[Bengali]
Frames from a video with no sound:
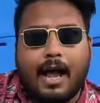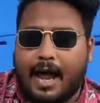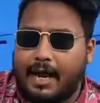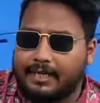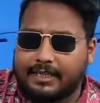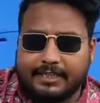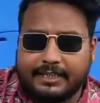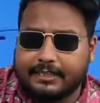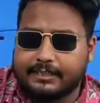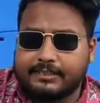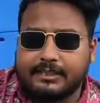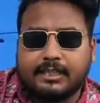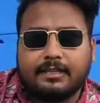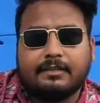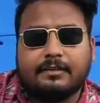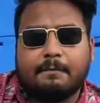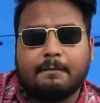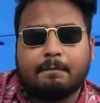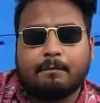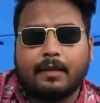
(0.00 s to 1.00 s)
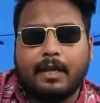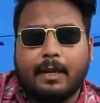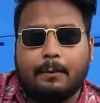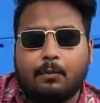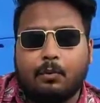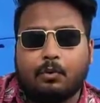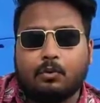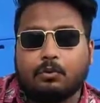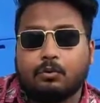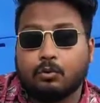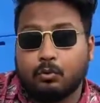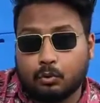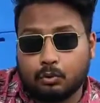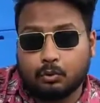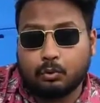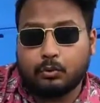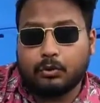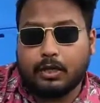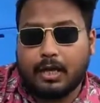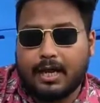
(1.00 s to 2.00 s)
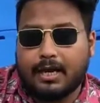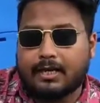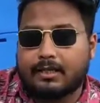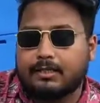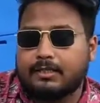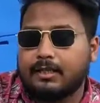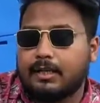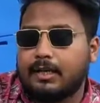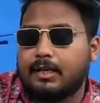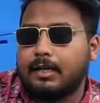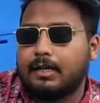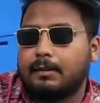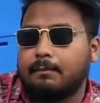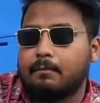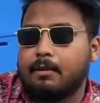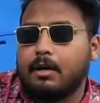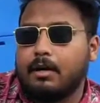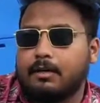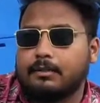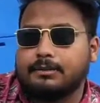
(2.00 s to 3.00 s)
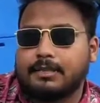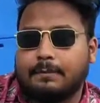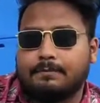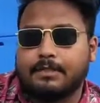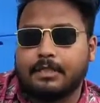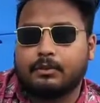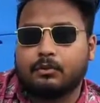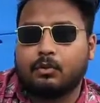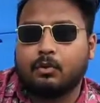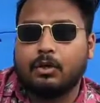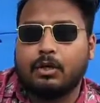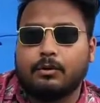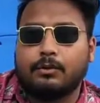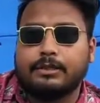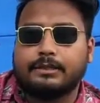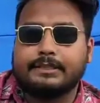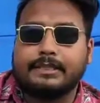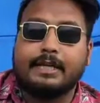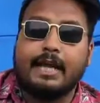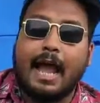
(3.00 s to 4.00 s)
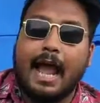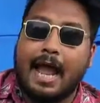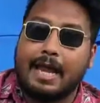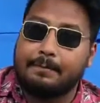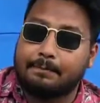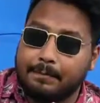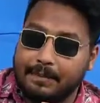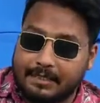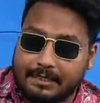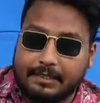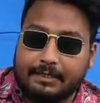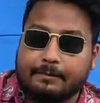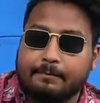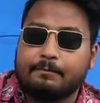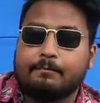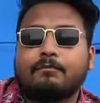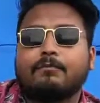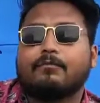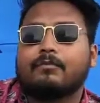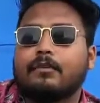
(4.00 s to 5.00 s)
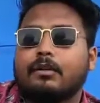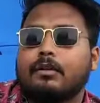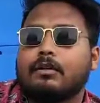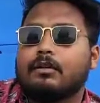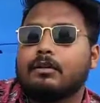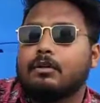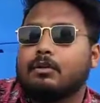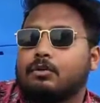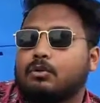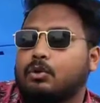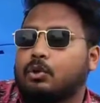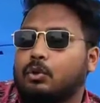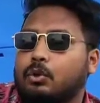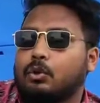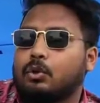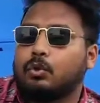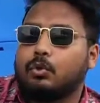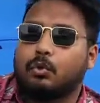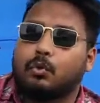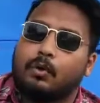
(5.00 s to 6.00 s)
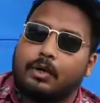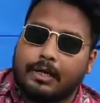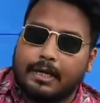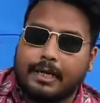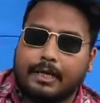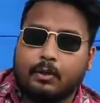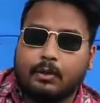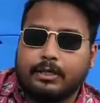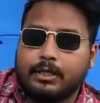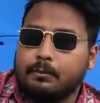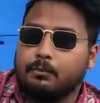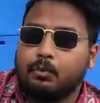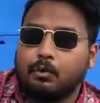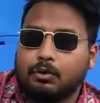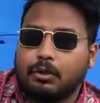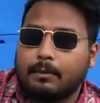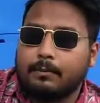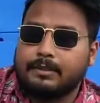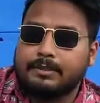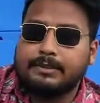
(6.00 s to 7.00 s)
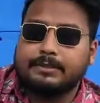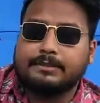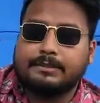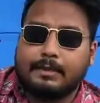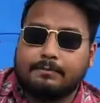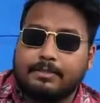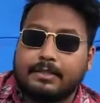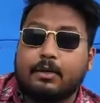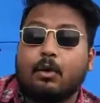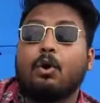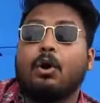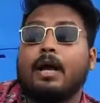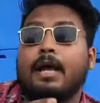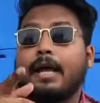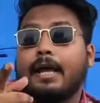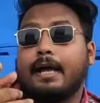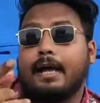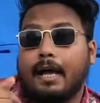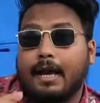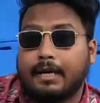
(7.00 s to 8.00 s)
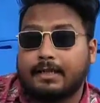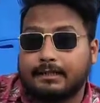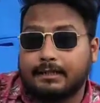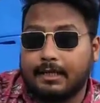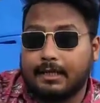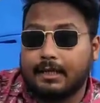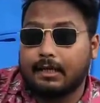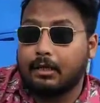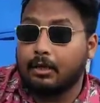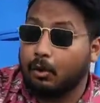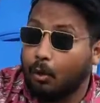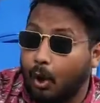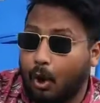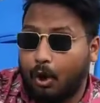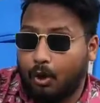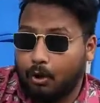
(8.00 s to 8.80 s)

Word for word: আর্কিটেকচার এবং নতুন আর একটা সাবজেক্ট খোলা হয়েছে আইপিই e। তো এই কয়টাই মূলত আমাদের সাবজেক্ট ও হ্যাঁ আর একটা ল